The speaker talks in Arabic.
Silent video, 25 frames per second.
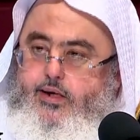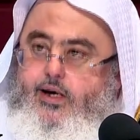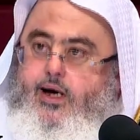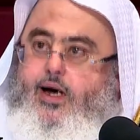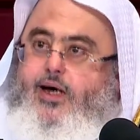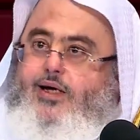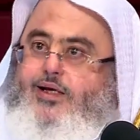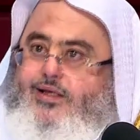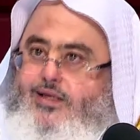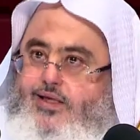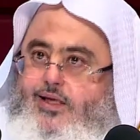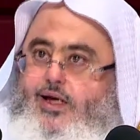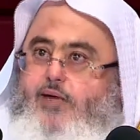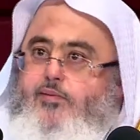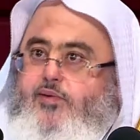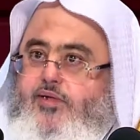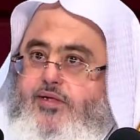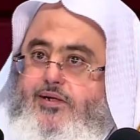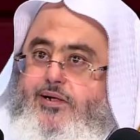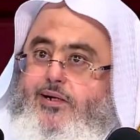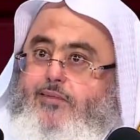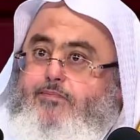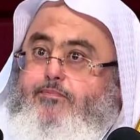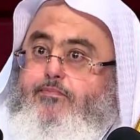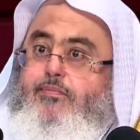حيطلع
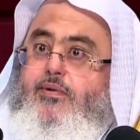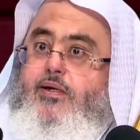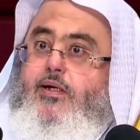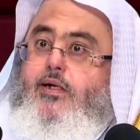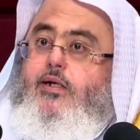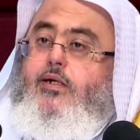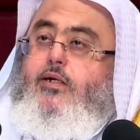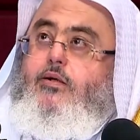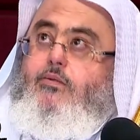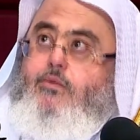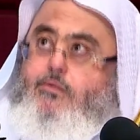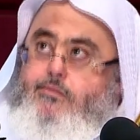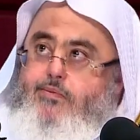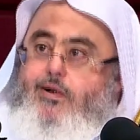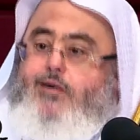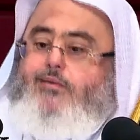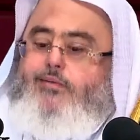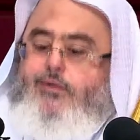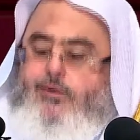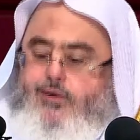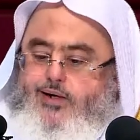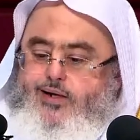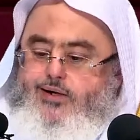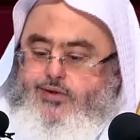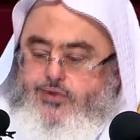متربي أنه من باب
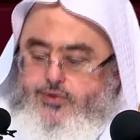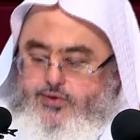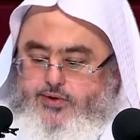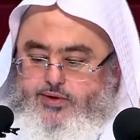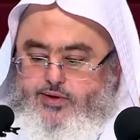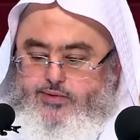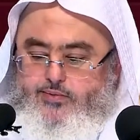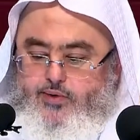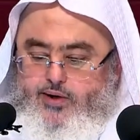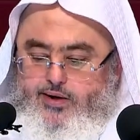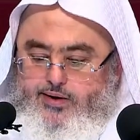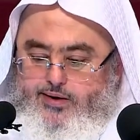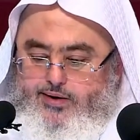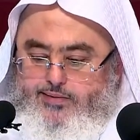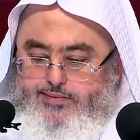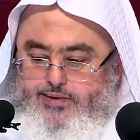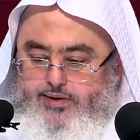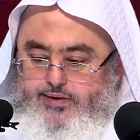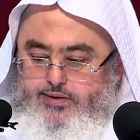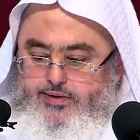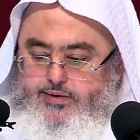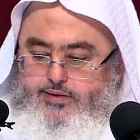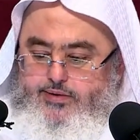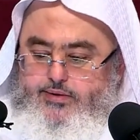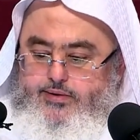أولى يترك
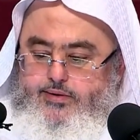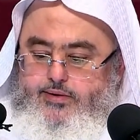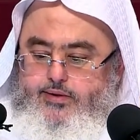المحرمات